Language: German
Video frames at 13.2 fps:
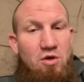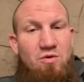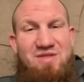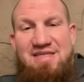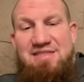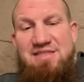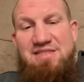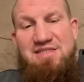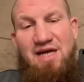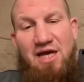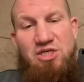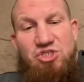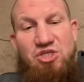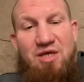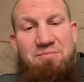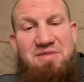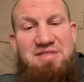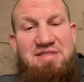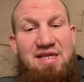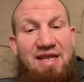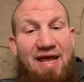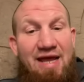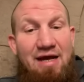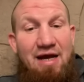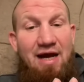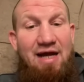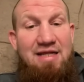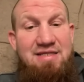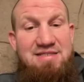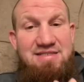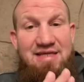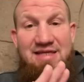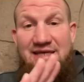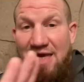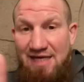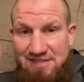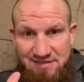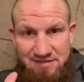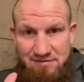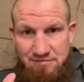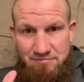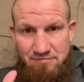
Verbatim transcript: Und dieses Zeichen gibt es länger als den IS.